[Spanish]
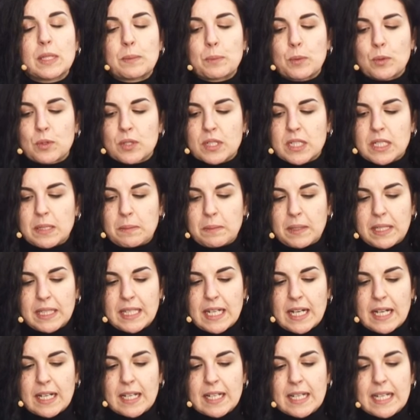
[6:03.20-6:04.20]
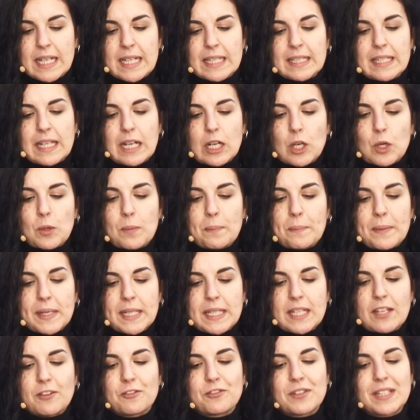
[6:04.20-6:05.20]
de proximidad, de la
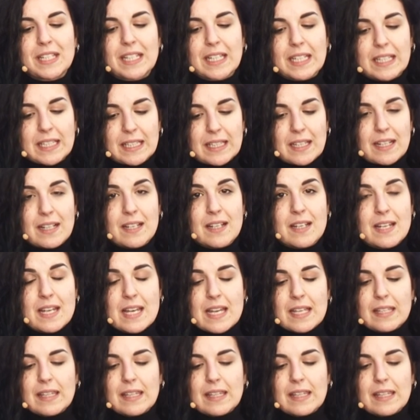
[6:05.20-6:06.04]
compañía fingida,